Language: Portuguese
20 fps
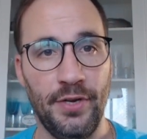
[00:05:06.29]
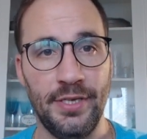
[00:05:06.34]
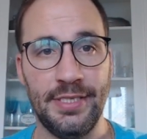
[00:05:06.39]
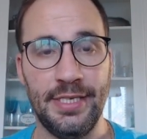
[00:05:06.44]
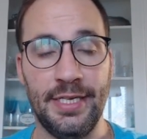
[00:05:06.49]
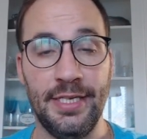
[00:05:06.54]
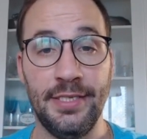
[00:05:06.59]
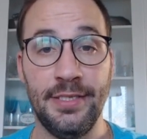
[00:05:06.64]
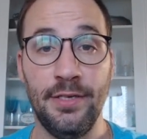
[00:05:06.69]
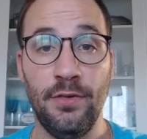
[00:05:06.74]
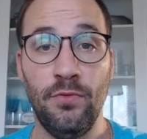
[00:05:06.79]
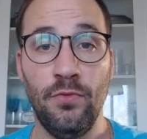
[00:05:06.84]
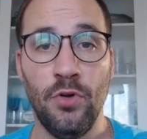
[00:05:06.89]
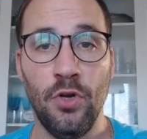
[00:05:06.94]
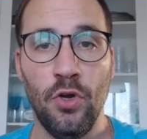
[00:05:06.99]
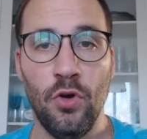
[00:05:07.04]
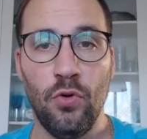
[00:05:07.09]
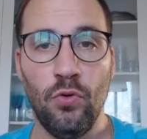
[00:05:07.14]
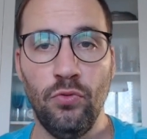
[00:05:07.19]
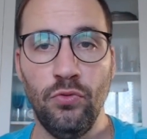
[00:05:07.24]
Esse aqui são
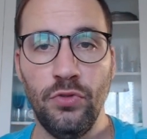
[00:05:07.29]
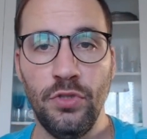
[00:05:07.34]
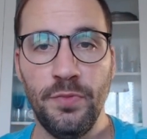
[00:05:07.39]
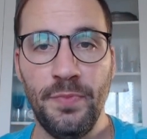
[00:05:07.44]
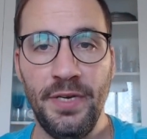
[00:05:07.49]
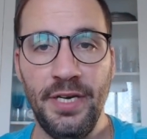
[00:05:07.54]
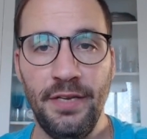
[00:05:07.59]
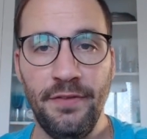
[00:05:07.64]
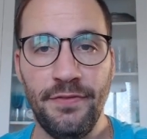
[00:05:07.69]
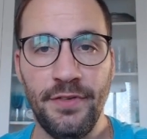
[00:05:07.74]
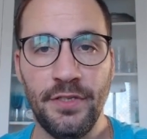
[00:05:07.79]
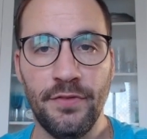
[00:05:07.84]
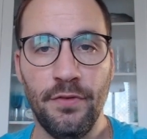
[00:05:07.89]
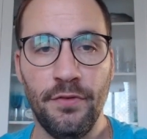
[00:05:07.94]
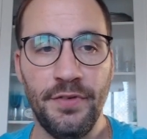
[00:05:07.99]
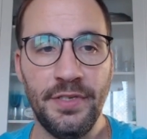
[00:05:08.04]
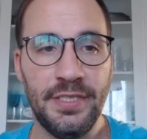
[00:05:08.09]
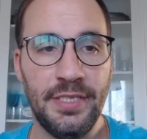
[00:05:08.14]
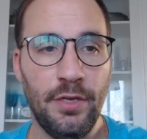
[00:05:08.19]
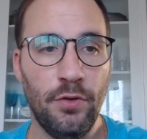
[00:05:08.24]
um dos benefícios.
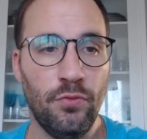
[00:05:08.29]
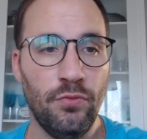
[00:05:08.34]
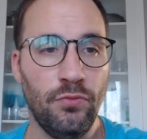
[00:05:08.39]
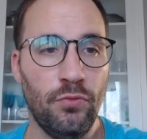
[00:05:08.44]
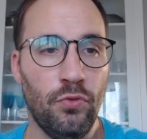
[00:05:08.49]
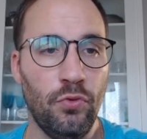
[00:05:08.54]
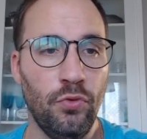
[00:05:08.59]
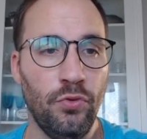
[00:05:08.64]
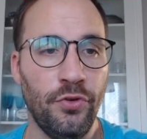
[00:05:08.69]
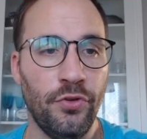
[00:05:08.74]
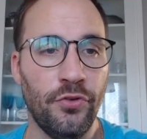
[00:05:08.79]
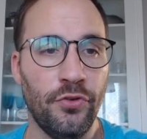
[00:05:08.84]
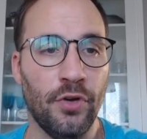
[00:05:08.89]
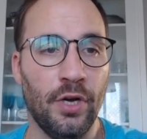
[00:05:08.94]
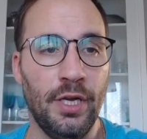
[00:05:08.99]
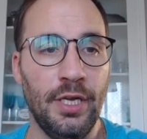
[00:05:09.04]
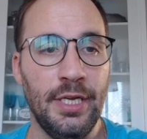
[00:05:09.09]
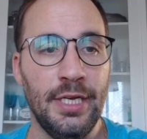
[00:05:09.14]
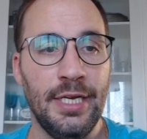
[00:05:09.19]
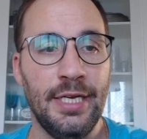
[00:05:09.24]
Vamos ver se tem algum curso. Ó.